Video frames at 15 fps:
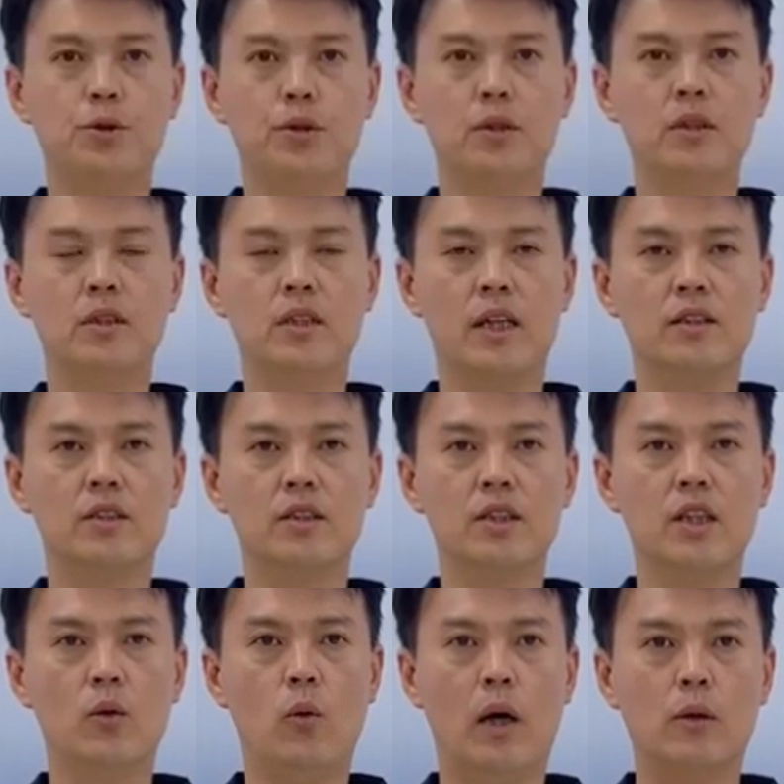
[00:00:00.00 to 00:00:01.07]
局日前
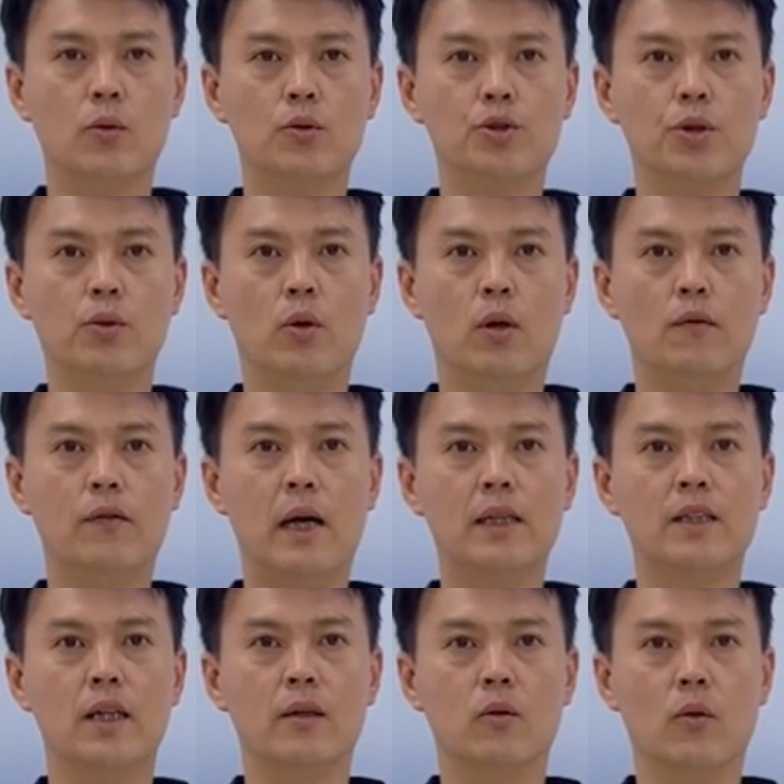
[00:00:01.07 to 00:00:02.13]
执行网络巡逻，
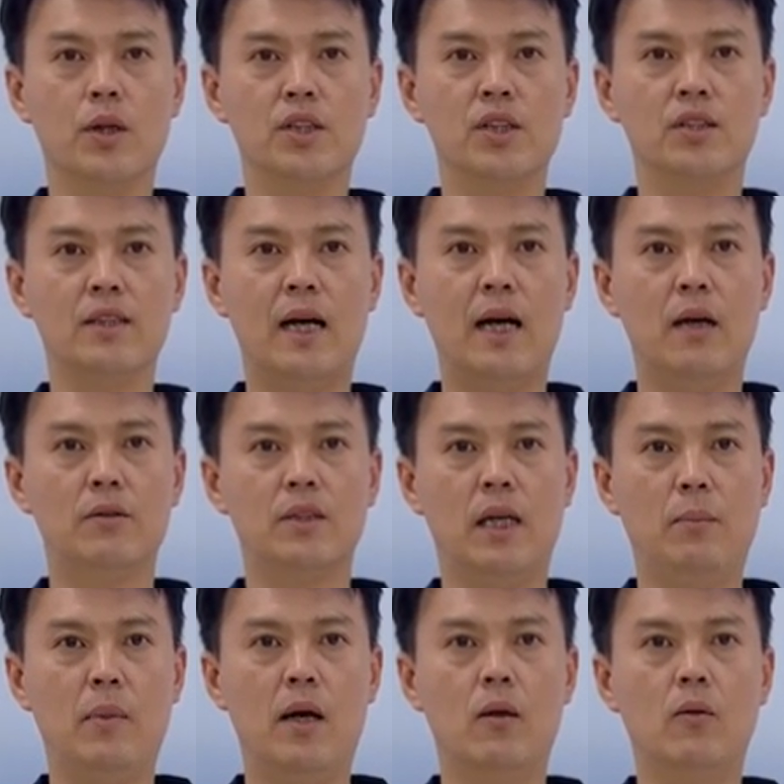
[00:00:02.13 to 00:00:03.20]
发现微信账号
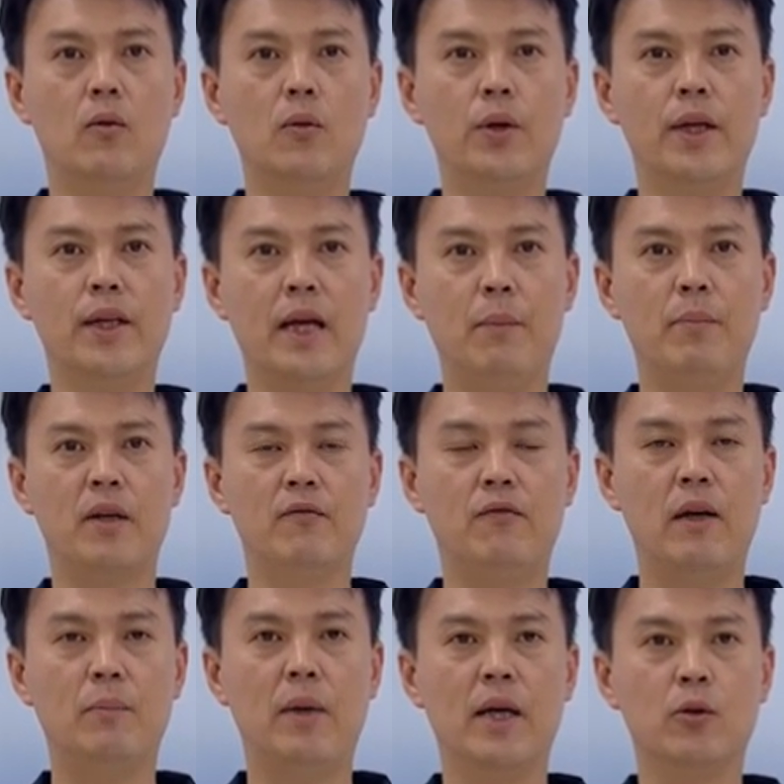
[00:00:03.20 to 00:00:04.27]
假冒无印良品
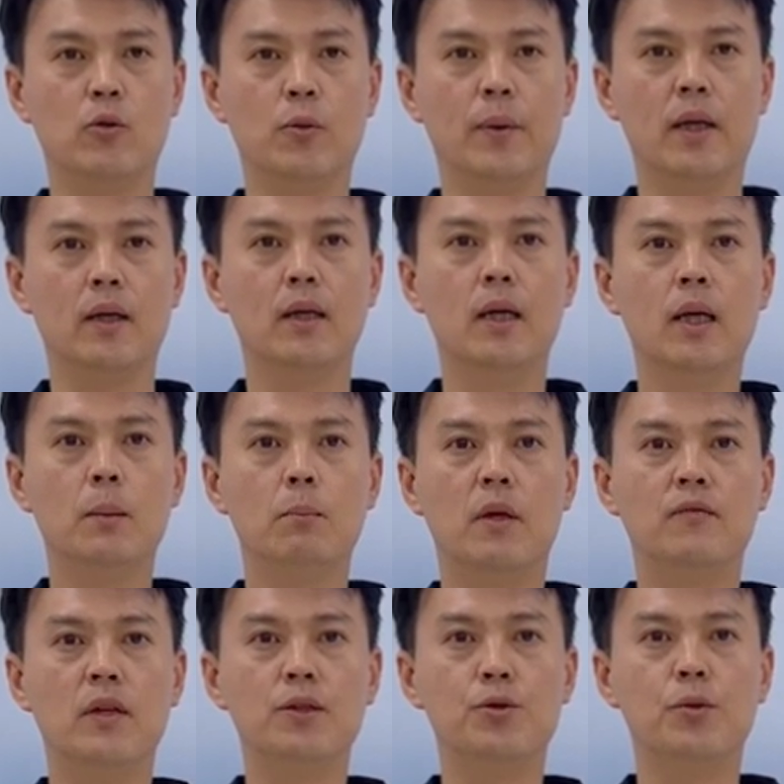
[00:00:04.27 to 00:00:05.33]
贩卖毒品，
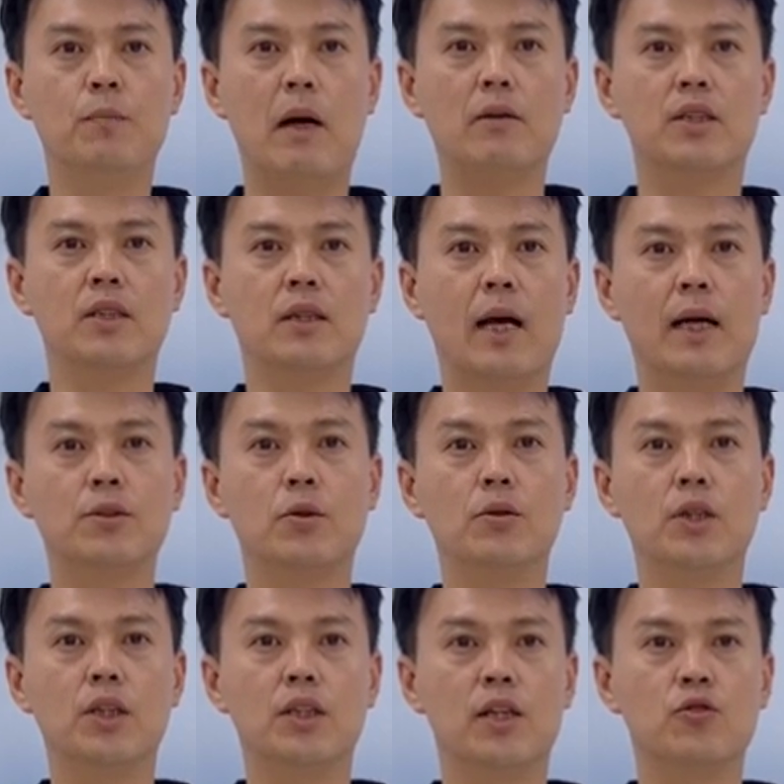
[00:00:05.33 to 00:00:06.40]
本分局报请台
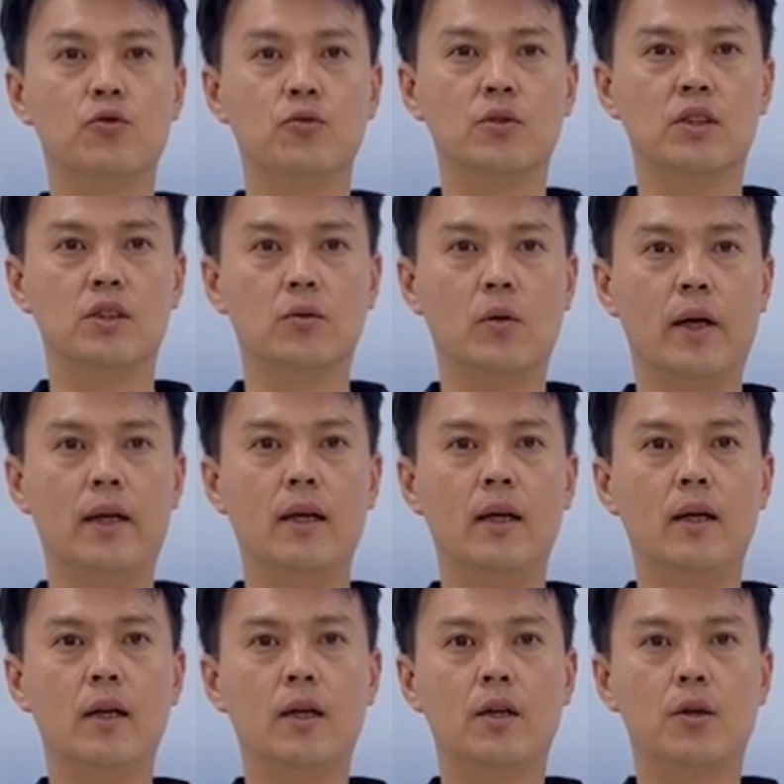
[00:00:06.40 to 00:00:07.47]
中地检署指挥，
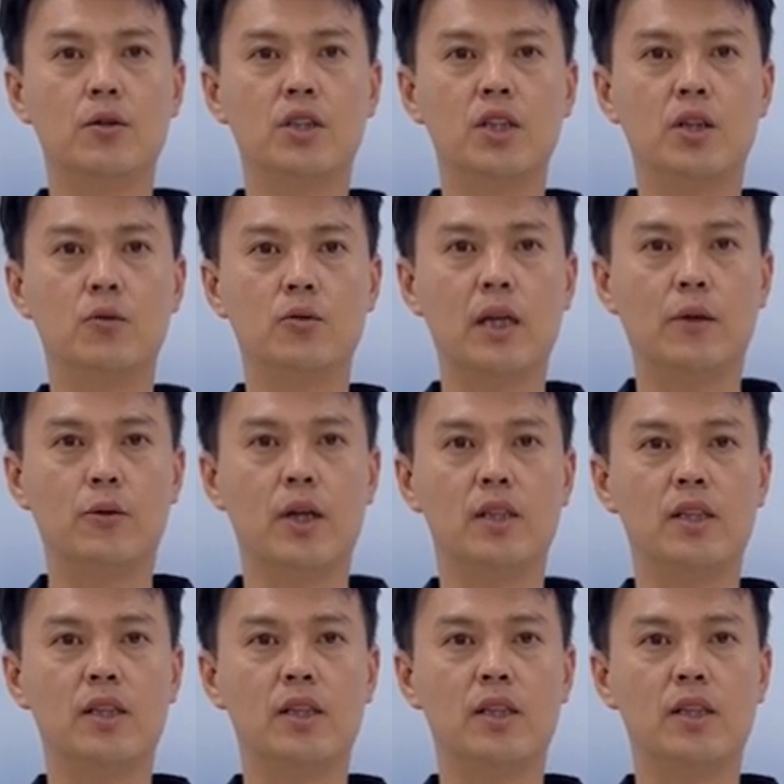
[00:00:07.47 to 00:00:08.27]
由缉毒小队